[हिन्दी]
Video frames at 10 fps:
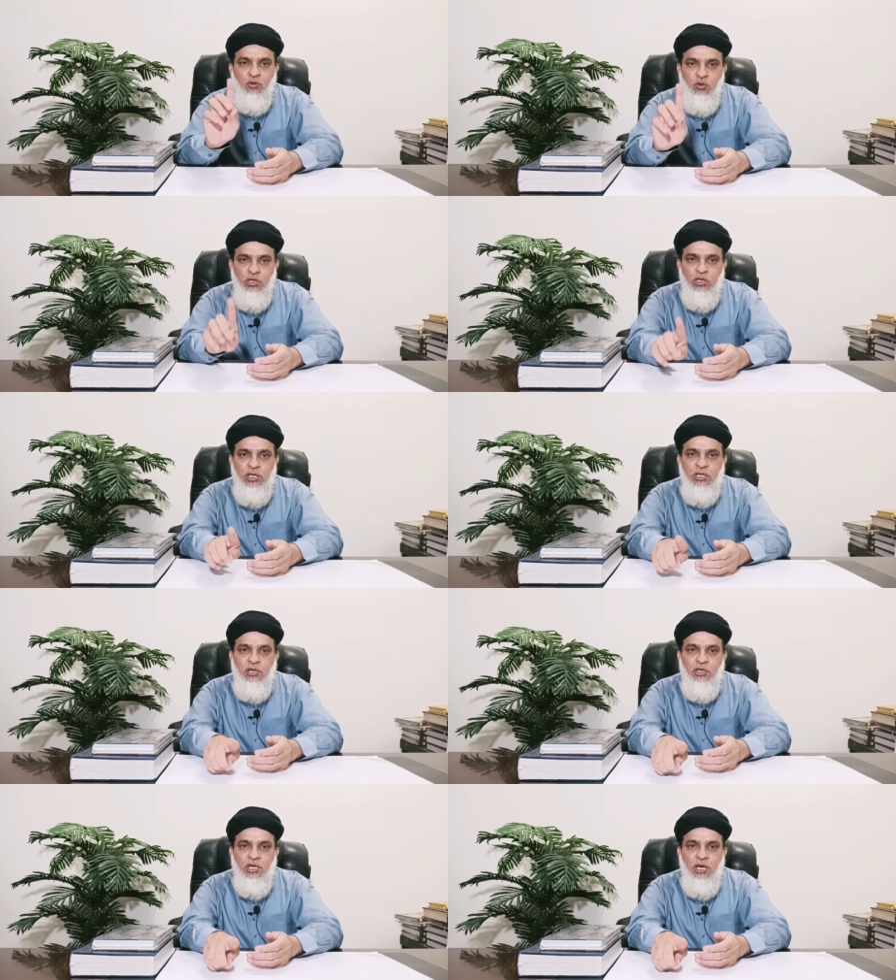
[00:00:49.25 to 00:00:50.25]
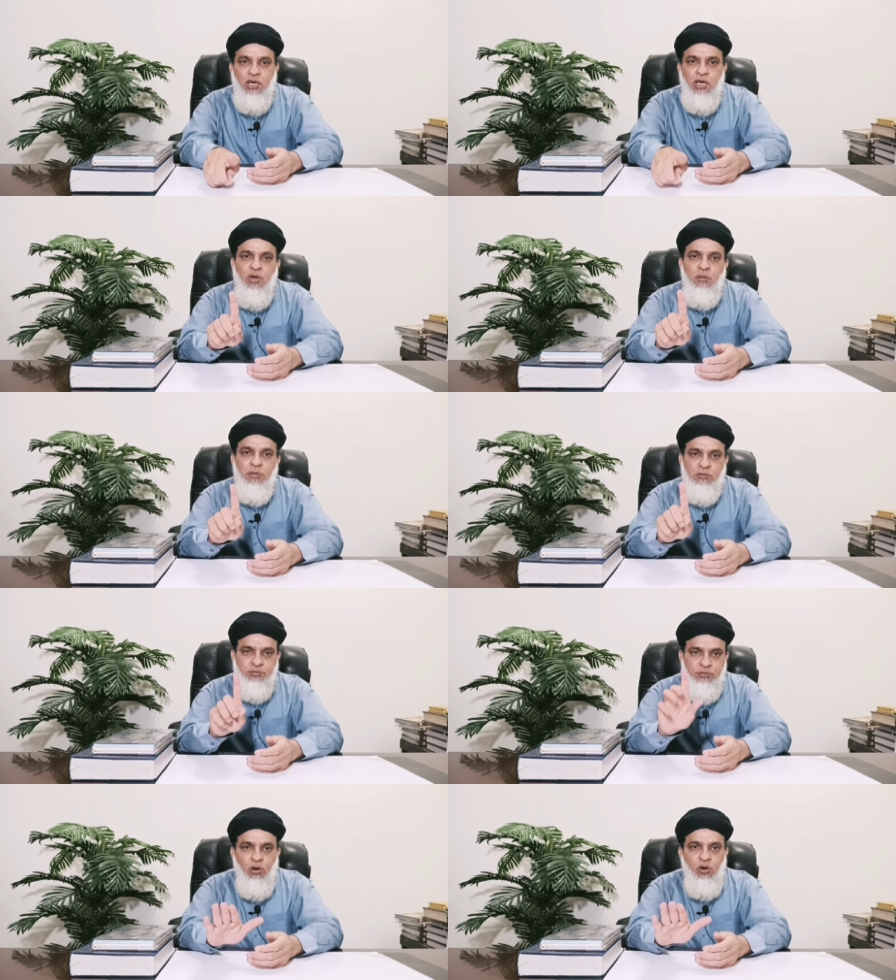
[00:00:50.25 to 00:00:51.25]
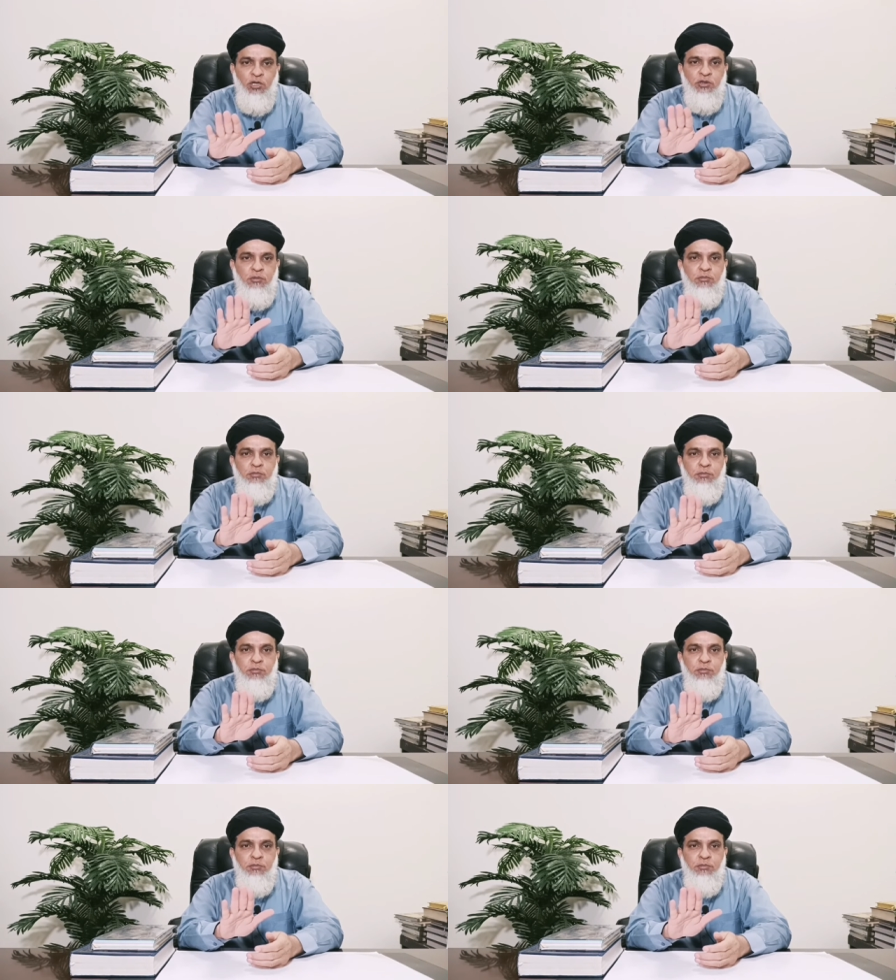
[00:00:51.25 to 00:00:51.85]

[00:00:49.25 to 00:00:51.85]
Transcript: सुन्नत तरीका ये है जब औरत